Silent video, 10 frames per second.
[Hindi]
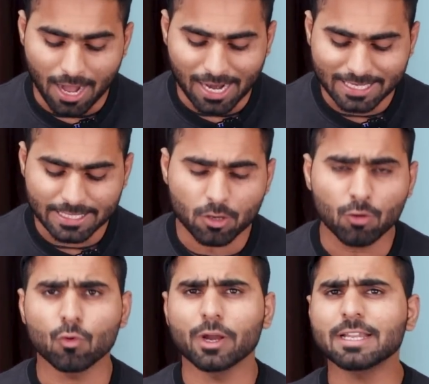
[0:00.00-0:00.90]
आगे देखो
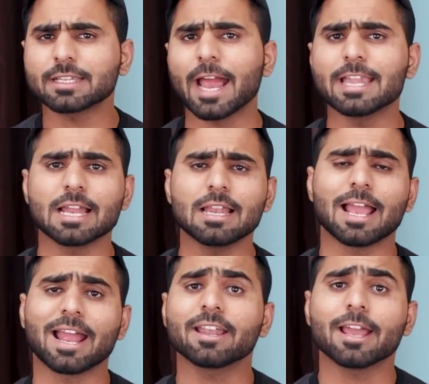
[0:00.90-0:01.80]
वही
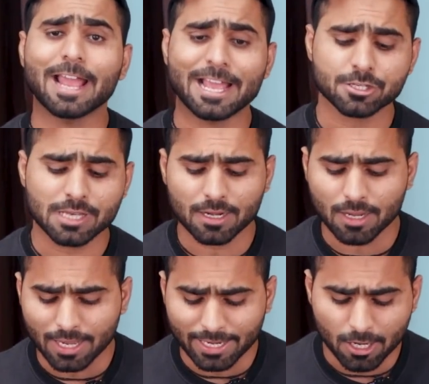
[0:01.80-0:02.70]
टाइटल एंड हैशटैग
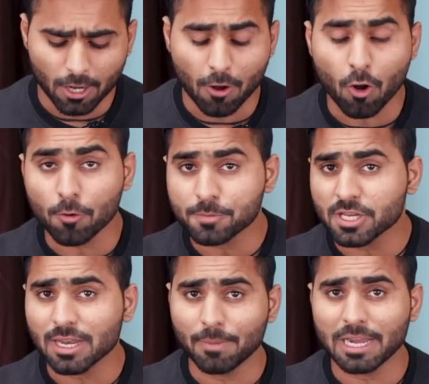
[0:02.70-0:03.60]
लगाने का
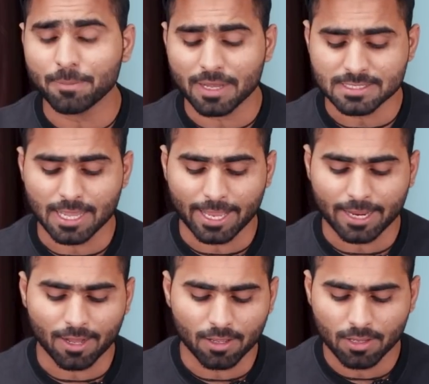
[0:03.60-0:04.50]
ऑप्शन हमारे पास
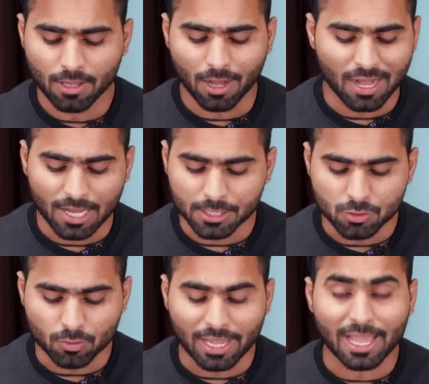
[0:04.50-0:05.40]
आएगा आ
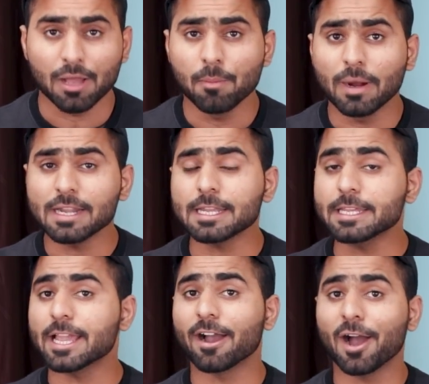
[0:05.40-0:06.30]
चुका है बट
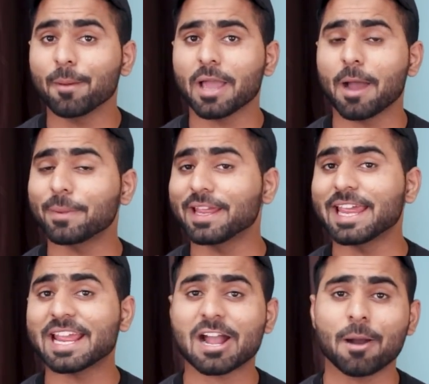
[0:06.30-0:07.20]
यहाँ पे आप
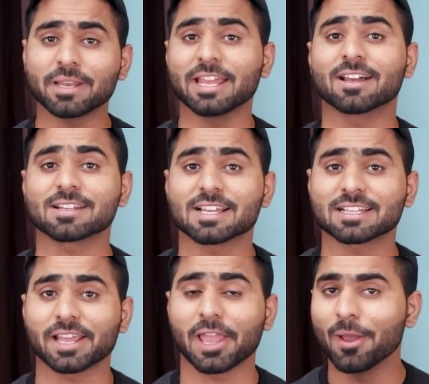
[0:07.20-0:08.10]
एक काम नहीं कर
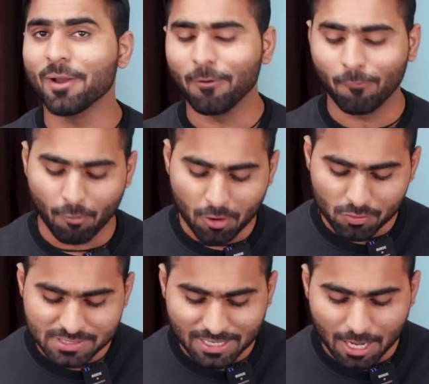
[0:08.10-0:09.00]
सकते वो
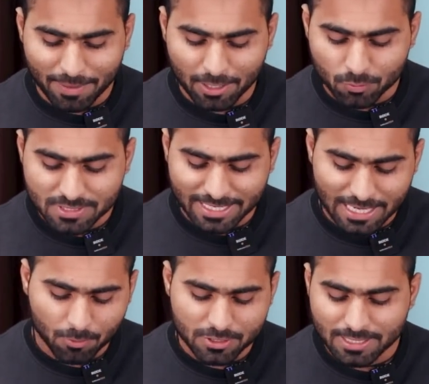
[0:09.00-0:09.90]
कौन सा काम है उसके
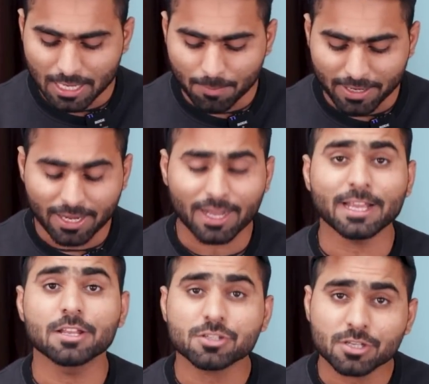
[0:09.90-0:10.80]
लिए मुझे जाना पड़ेगा
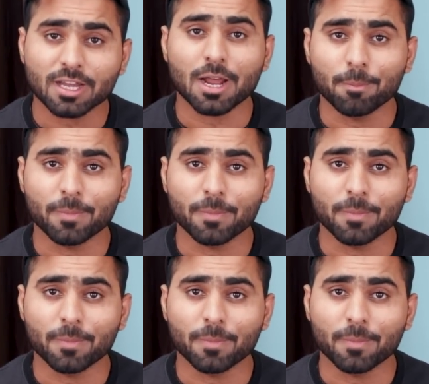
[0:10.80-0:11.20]
इंस्टाग्राम